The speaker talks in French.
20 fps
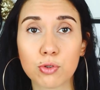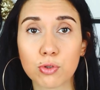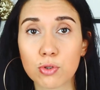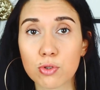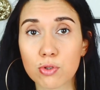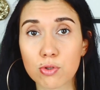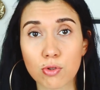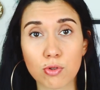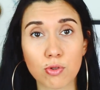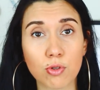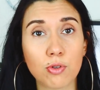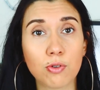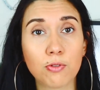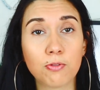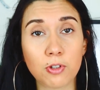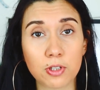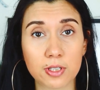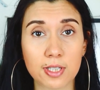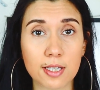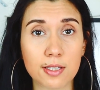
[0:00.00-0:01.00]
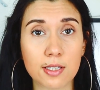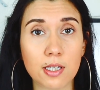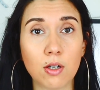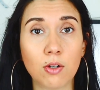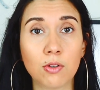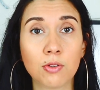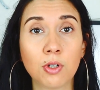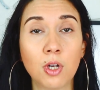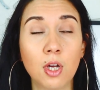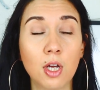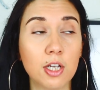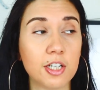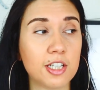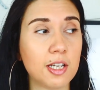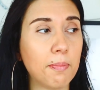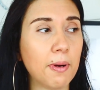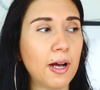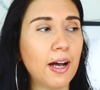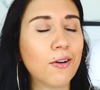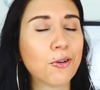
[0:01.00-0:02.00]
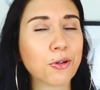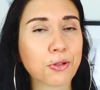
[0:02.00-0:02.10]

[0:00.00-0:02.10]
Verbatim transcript: choses de Fantasyland. J'ai pas